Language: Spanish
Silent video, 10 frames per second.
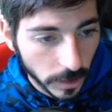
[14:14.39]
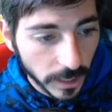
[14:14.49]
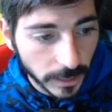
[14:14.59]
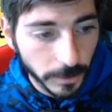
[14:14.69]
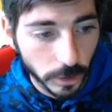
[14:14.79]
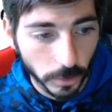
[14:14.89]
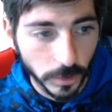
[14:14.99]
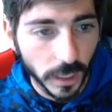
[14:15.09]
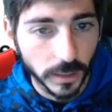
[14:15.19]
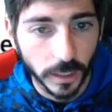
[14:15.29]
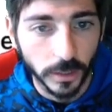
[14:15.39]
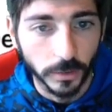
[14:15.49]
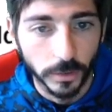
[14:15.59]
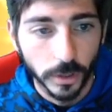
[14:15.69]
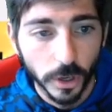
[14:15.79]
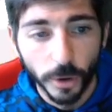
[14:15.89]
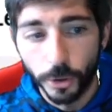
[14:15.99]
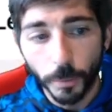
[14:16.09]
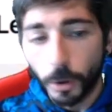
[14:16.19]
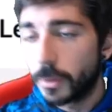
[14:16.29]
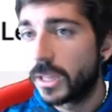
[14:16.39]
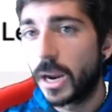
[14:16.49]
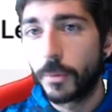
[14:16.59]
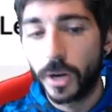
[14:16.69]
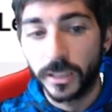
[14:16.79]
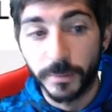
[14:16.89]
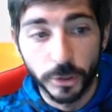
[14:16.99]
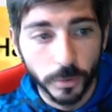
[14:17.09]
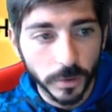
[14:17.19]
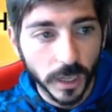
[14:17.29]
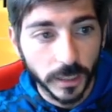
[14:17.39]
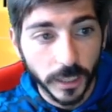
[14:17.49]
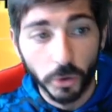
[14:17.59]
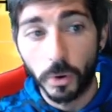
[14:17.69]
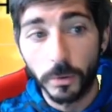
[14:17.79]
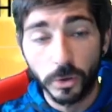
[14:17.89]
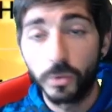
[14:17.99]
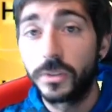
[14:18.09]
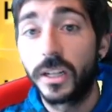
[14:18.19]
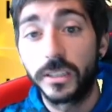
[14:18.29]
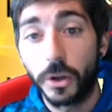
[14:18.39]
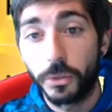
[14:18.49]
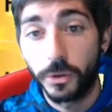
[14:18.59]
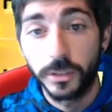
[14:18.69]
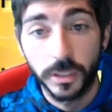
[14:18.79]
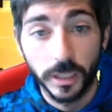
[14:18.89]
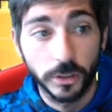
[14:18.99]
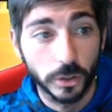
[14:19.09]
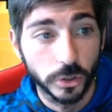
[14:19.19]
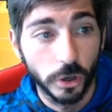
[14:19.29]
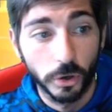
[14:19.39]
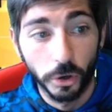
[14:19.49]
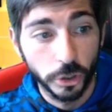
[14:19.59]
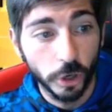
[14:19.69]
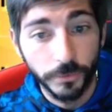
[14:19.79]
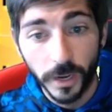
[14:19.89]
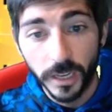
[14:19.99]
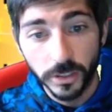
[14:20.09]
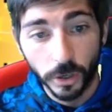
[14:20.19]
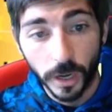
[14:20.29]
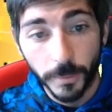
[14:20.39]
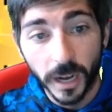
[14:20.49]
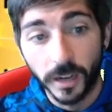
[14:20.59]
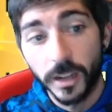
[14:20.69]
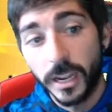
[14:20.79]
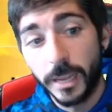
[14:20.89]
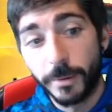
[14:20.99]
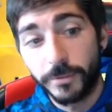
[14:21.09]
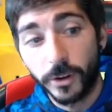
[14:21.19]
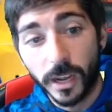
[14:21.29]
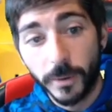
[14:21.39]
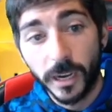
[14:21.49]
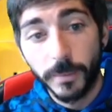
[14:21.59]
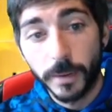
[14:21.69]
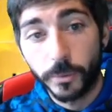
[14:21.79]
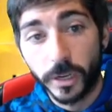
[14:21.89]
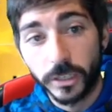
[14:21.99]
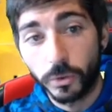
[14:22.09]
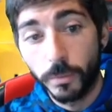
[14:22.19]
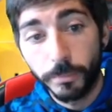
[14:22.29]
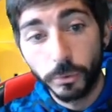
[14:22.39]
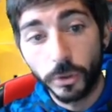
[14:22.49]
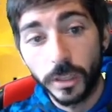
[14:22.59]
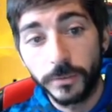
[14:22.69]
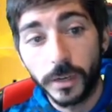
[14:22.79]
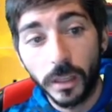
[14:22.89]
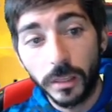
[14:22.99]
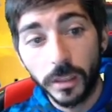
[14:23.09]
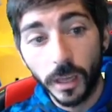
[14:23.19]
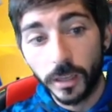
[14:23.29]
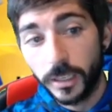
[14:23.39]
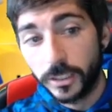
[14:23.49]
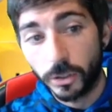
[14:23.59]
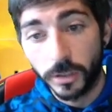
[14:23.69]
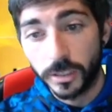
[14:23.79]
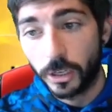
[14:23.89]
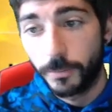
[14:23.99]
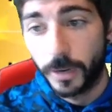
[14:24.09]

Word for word: Es que me sobra un delantero. No puedo vender a Morata, me sobra un delantero. Jugamos con un delantero centro solo, o yo Félix o Lemar. Y prefiero quedarme a Lemar porque es un punto de diferencia y son tres años